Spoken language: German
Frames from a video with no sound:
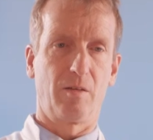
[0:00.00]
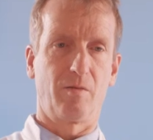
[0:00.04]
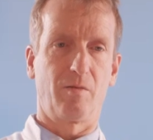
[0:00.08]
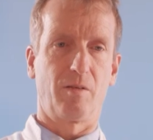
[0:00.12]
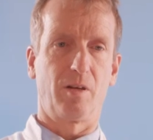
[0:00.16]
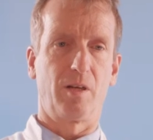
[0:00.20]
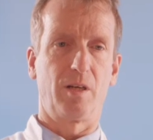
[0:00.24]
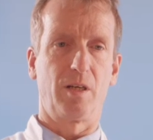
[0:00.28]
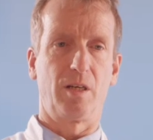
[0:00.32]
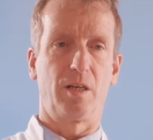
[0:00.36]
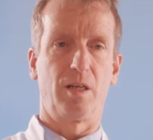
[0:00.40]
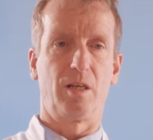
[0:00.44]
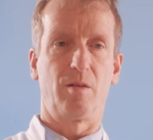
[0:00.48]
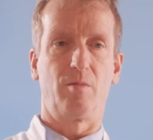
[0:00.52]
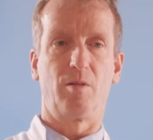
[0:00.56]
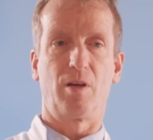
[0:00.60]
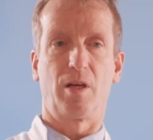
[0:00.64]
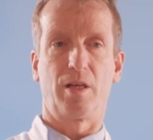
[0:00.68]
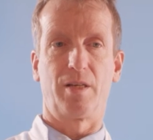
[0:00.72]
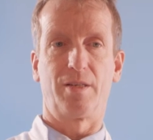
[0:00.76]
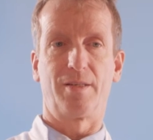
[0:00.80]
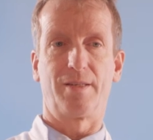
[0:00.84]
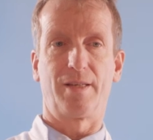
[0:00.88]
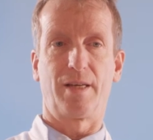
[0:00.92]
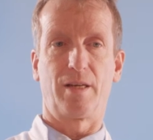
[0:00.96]
weil die Leber
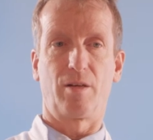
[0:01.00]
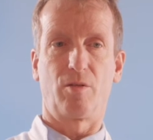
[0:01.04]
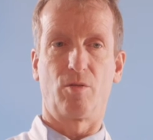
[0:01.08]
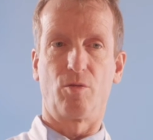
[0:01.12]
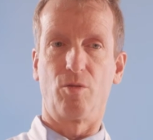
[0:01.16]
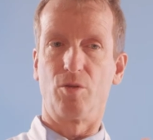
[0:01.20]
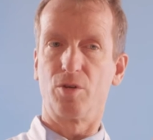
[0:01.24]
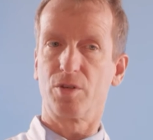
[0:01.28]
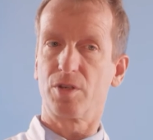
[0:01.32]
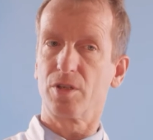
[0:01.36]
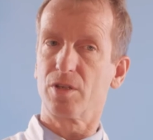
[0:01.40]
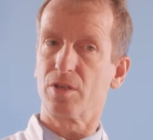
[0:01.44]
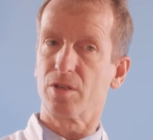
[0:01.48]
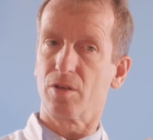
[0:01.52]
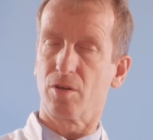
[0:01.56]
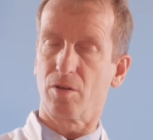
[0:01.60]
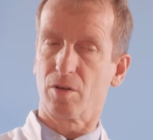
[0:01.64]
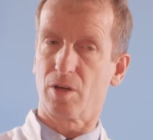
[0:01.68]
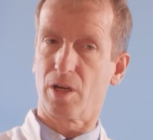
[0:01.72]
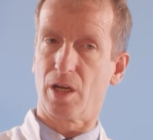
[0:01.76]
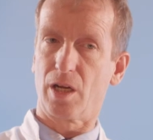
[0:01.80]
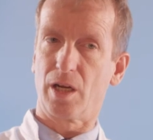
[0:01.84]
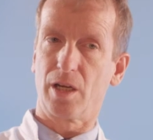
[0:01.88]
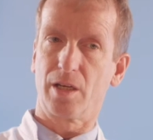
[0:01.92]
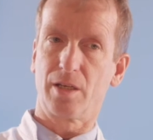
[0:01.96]
ein sehr großes
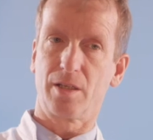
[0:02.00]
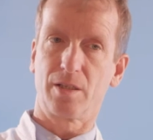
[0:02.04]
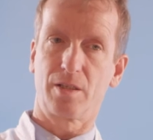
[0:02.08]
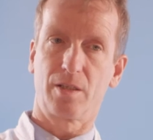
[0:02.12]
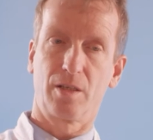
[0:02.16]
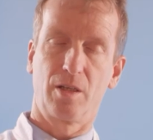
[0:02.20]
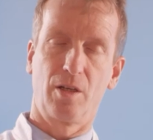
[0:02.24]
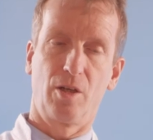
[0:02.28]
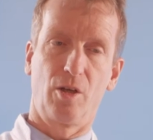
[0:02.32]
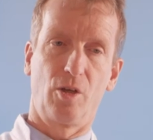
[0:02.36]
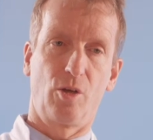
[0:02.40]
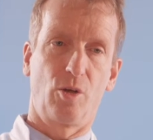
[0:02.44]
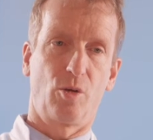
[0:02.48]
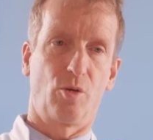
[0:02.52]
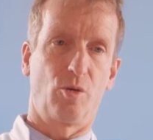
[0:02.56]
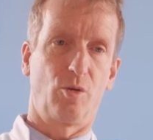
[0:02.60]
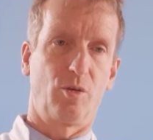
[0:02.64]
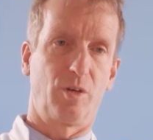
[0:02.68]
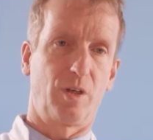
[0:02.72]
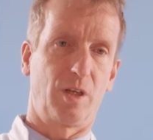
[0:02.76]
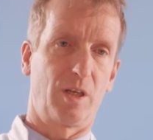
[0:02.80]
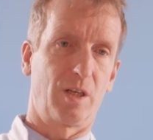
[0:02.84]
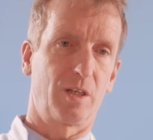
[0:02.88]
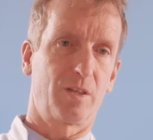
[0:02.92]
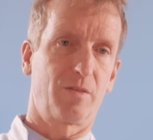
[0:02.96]
Organ ist
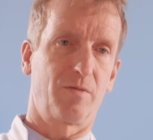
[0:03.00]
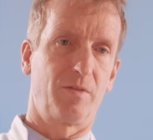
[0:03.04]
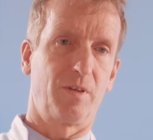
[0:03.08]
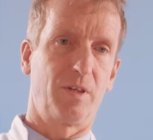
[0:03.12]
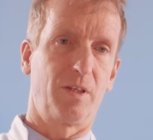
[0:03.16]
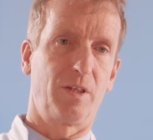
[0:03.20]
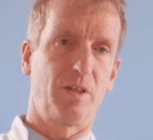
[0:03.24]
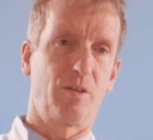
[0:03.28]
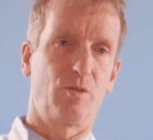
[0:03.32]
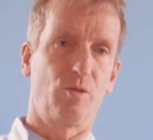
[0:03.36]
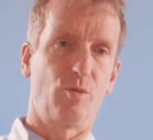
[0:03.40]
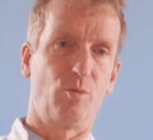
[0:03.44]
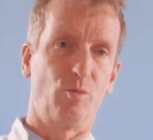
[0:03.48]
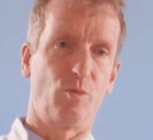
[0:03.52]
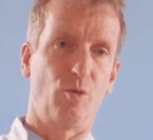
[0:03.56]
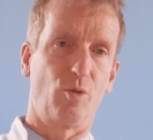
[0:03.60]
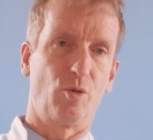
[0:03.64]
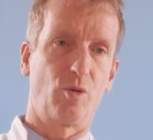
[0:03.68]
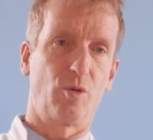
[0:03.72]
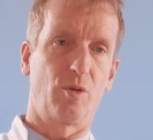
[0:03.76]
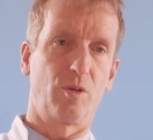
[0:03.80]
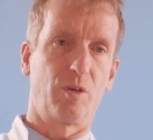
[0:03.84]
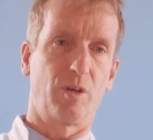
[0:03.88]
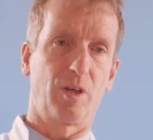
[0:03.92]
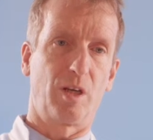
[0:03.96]
und erst wenn die
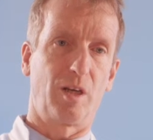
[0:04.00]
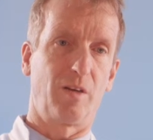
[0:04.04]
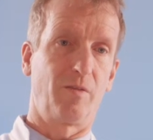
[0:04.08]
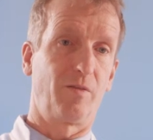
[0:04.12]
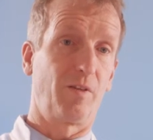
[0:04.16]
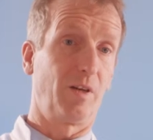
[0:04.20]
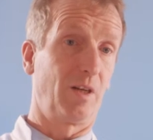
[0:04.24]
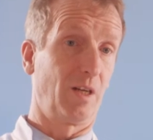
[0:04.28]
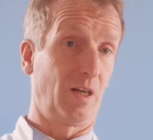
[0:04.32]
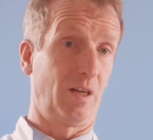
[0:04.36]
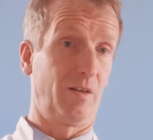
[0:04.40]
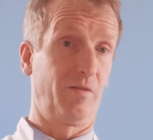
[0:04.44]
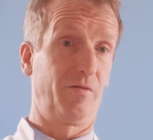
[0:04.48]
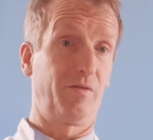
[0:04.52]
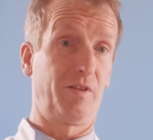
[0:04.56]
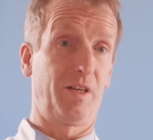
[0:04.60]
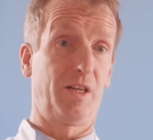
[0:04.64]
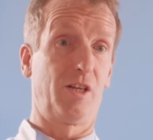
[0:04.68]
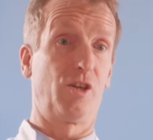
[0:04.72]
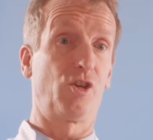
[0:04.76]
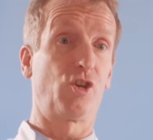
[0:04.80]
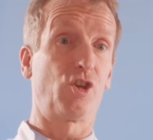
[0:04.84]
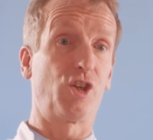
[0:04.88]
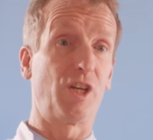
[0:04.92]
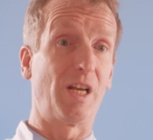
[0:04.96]
Tumoren entweder an
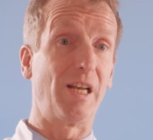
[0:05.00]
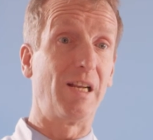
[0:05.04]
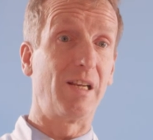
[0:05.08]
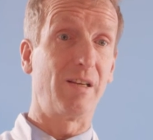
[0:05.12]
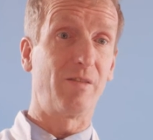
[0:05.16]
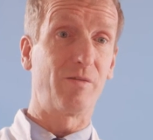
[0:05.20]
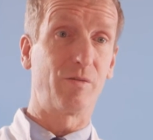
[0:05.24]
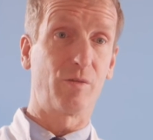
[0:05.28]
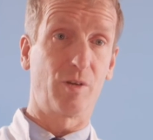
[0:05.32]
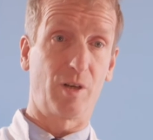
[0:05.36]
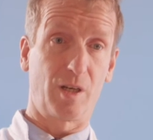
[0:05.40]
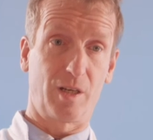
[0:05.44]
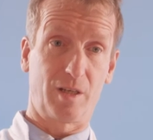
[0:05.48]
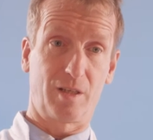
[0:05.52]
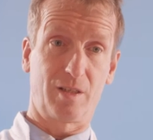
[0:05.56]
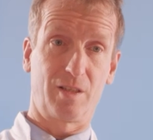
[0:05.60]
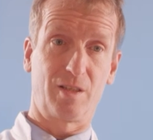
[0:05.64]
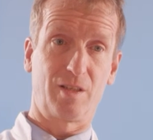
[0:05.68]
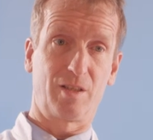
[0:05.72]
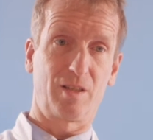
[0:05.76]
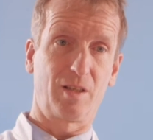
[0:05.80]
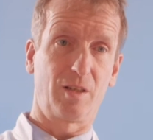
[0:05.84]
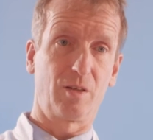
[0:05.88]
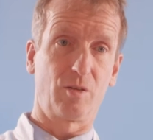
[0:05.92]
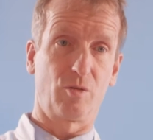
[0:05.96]
vielen Stellen vorhanden
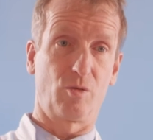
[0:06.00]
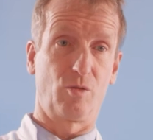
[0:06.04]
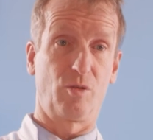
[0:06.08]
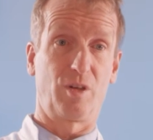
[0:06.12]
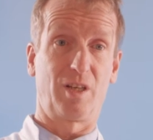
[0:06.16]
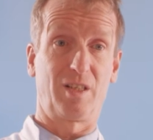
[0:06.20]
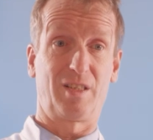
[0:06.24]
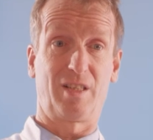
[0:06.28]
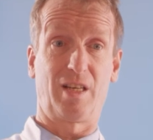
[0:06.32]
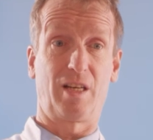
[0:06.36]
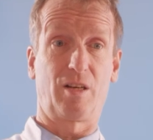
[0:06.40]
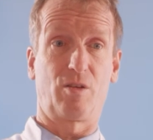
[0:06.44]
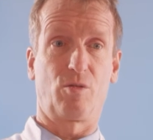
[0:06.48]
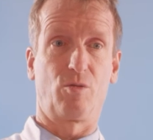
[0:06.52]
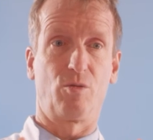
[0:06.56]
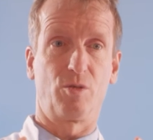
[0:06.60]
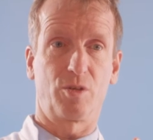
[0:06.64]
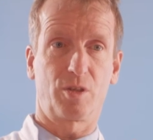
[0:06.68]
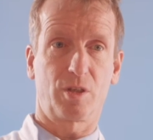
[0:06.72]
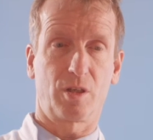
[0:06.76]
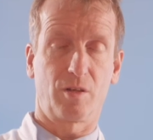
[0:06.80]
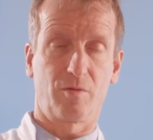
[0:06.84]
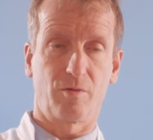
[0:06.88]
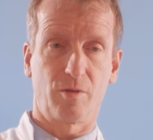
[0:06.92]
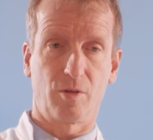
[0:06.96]
sind oder sehr
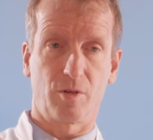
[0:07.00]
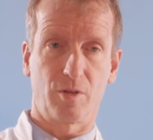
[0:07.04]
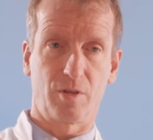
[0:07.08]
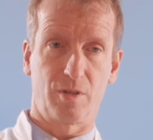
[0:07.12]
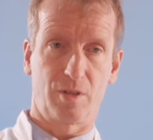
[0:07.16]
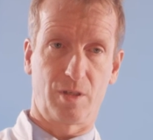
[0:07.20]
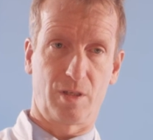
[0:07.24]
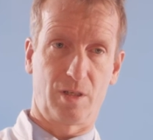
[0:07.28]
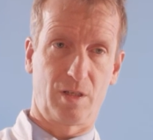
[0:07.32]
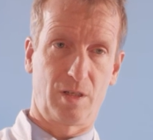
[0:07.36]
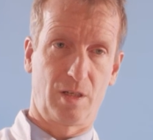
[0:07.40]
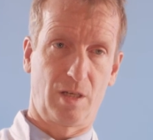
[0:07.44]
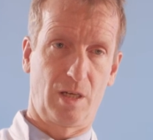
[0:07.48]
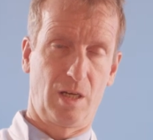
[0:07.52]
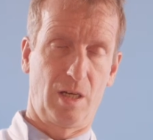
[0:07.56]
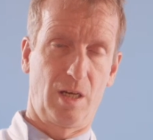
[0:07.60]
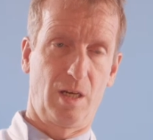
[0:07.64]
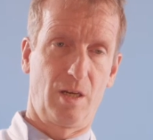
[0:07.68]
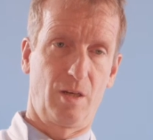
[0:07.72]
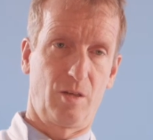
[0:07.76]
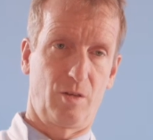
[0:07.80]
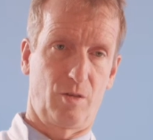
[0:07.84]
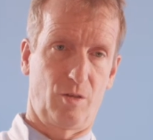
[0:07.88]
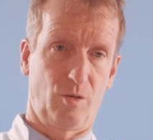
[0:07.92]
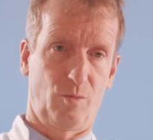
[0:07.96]
groß geworden sind,
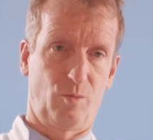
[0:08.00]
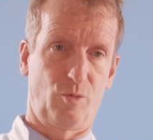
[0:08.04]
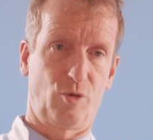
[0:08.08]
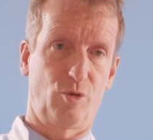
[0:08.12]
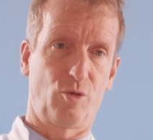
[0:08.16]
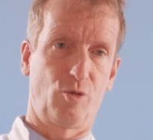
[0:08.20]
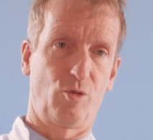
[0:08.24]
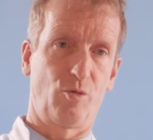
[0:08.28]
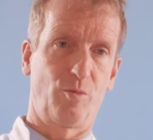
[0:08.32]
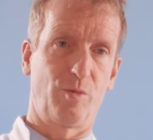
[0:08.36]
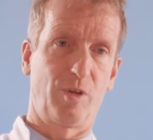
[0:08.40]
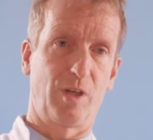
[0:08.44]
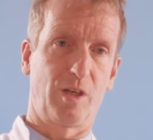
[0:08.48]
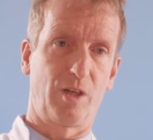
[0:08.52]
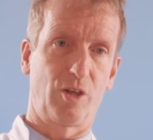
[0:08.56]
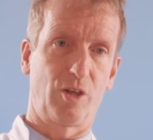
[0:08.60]
Symptome